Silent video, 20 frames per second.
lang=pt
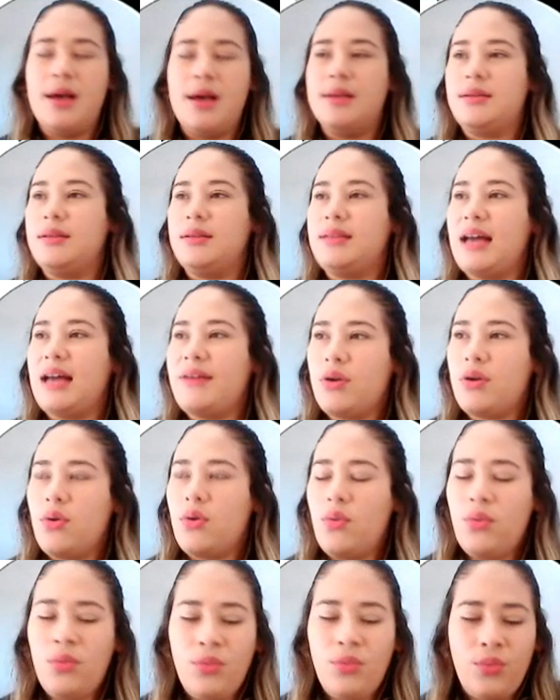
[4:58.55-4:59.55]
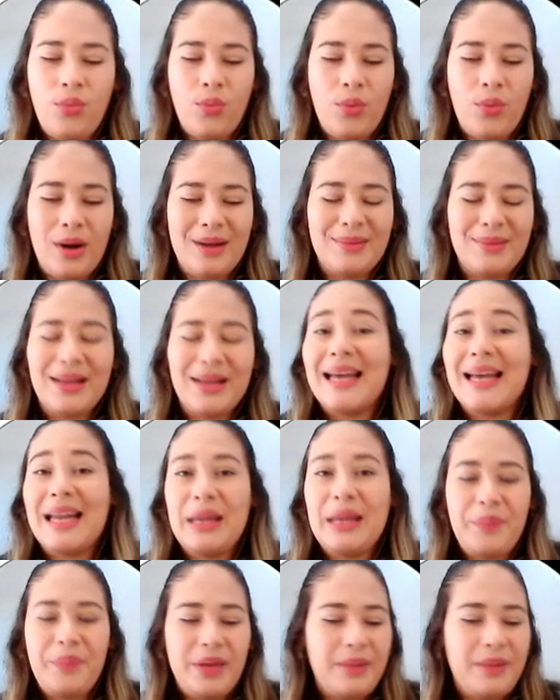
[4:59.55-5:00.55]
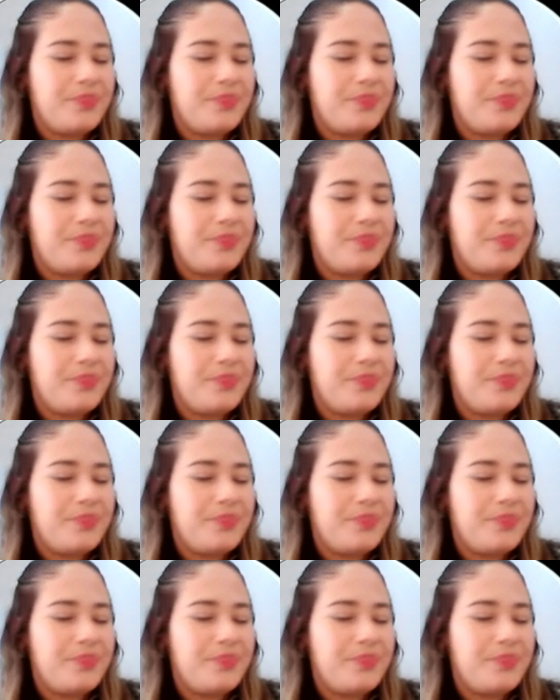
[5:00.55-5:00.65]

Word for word: Se tava com uma gripe,